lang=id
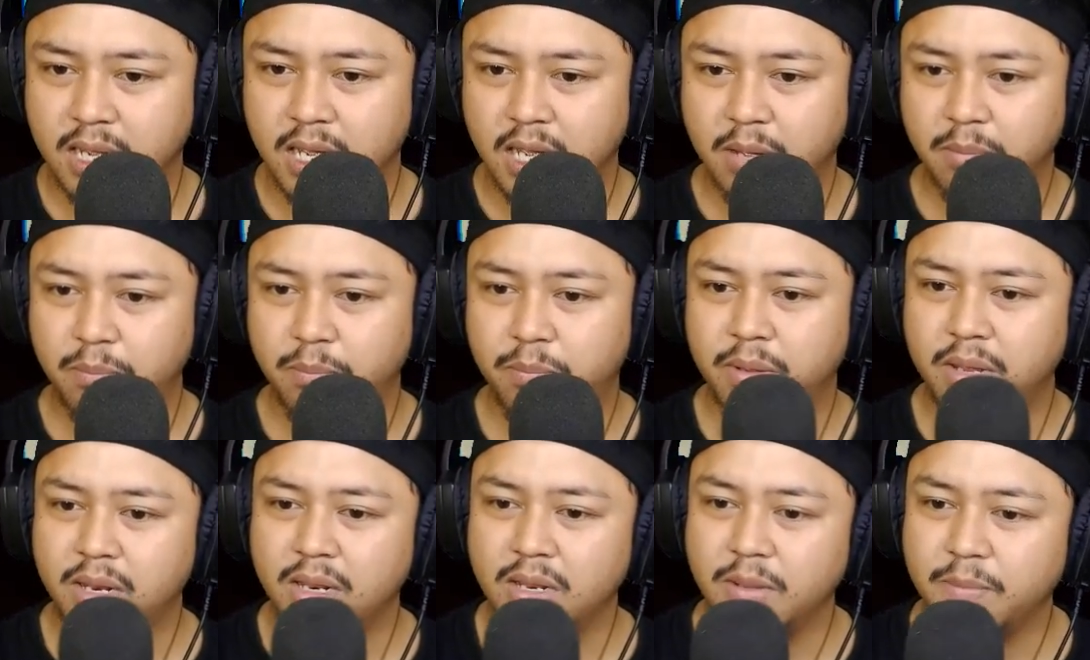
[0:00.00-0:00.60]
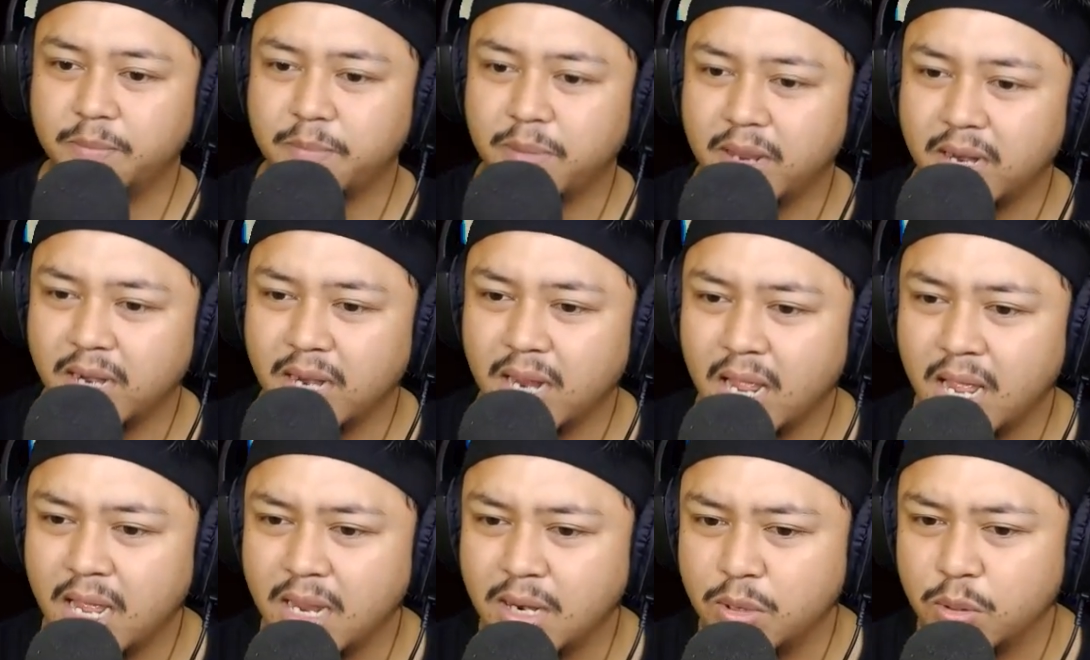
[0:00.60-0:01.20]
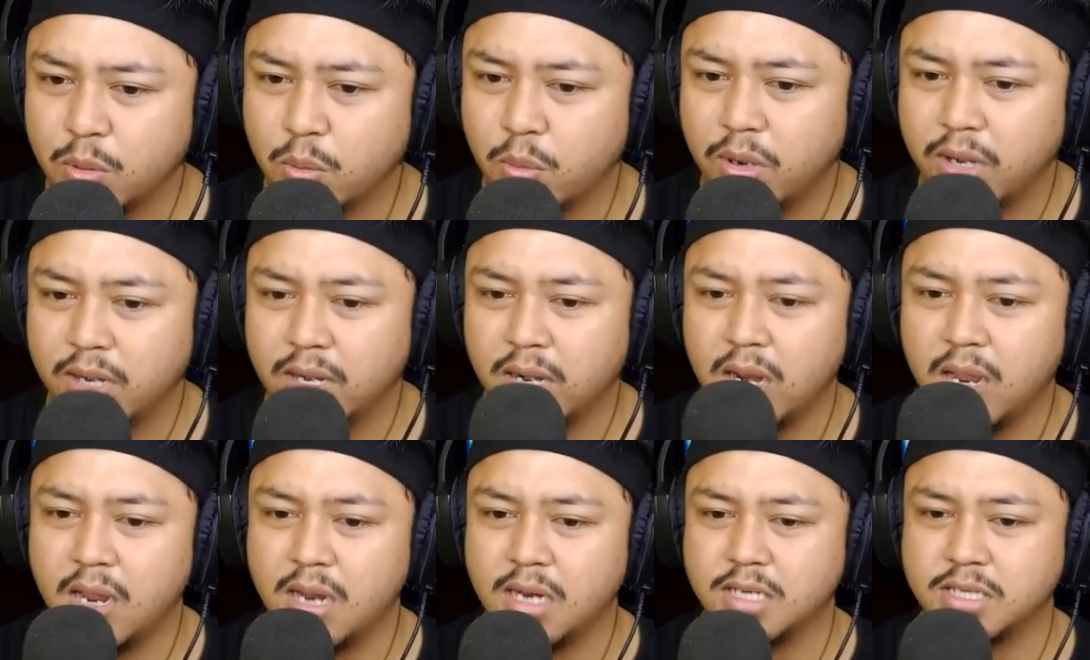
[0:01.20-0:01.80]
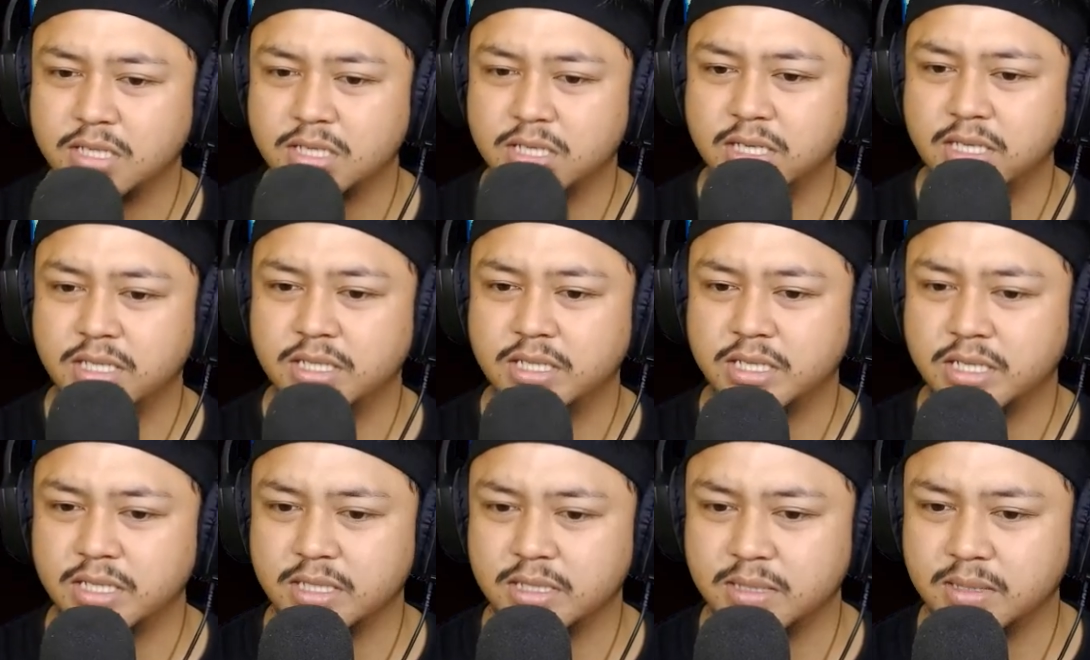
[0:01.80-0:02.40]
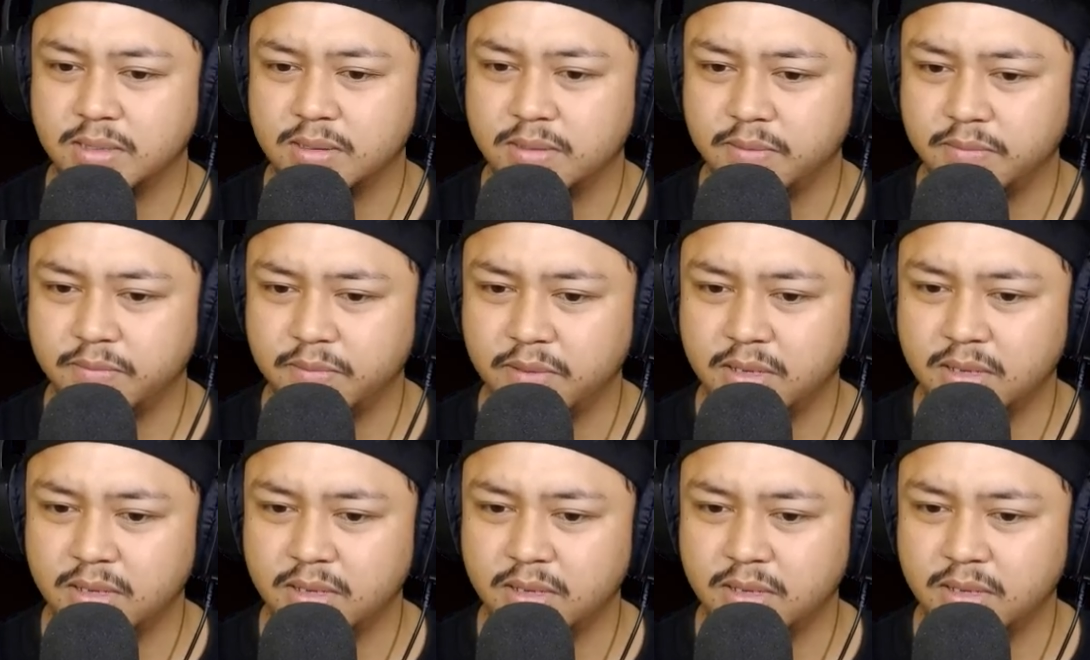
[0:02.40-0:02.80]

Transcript: A bill depan hand quite large in Chester